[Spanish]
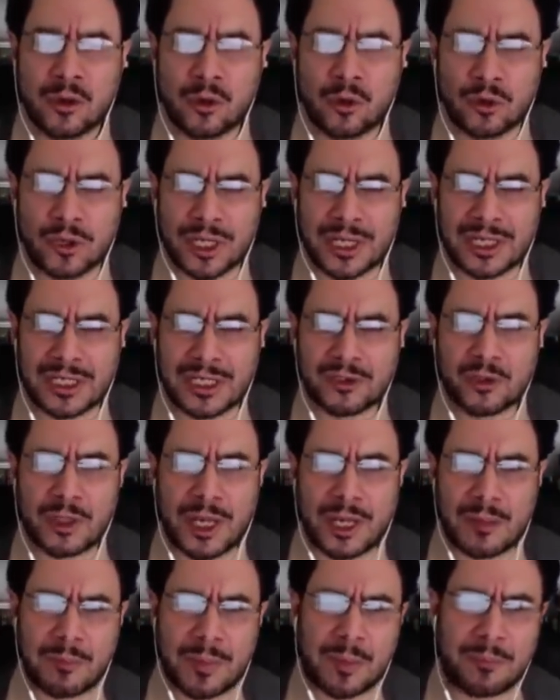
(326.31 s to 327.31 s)
con relación
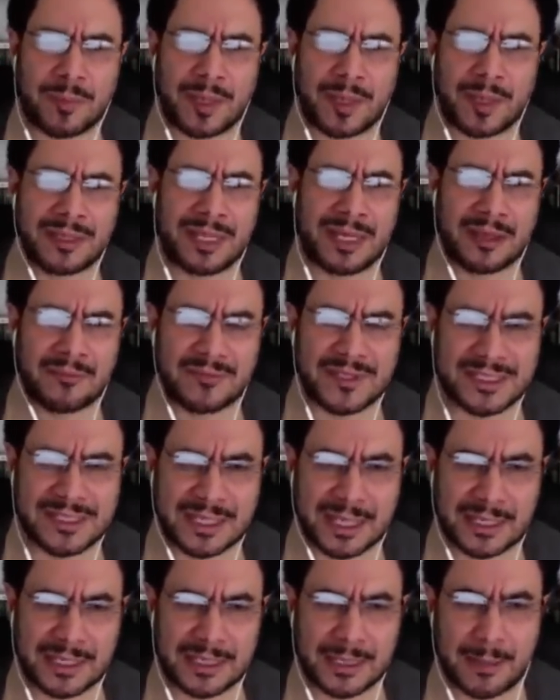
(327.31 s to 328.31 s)
al papel de la
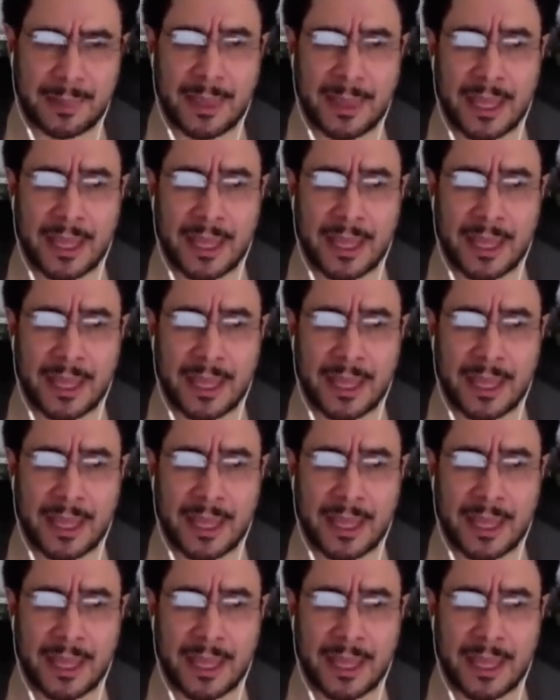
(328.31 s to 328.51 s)
Fiscalía.